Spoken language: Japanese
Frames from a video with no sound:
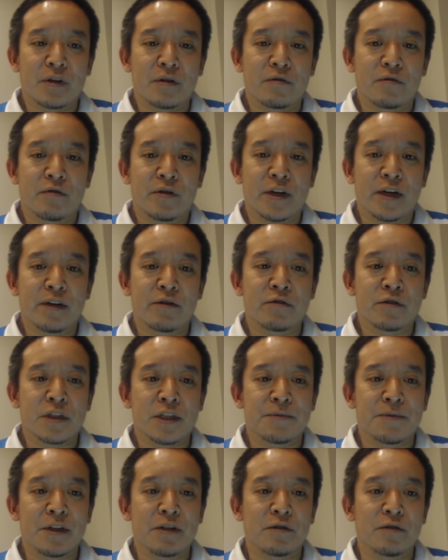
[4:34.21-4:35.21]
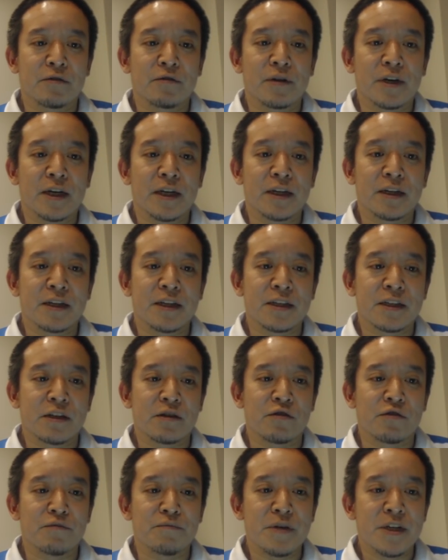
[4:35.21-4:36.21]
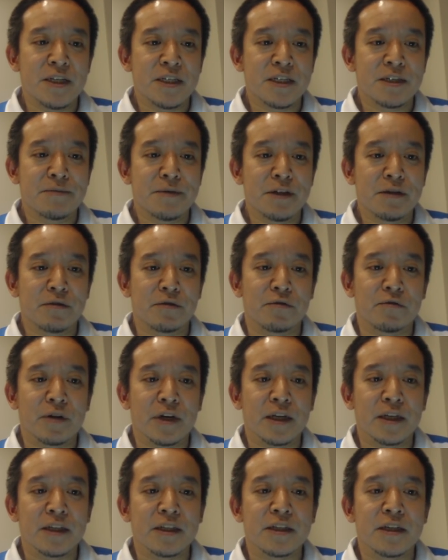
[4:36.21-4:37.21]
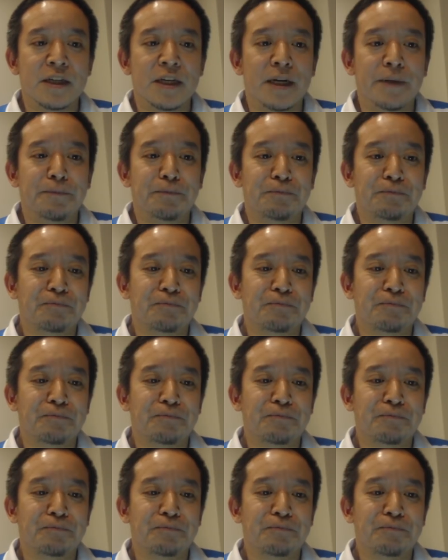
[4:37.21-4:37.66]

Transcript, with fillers: これが4つ目の動画なんですけど3つ目の動画ですね、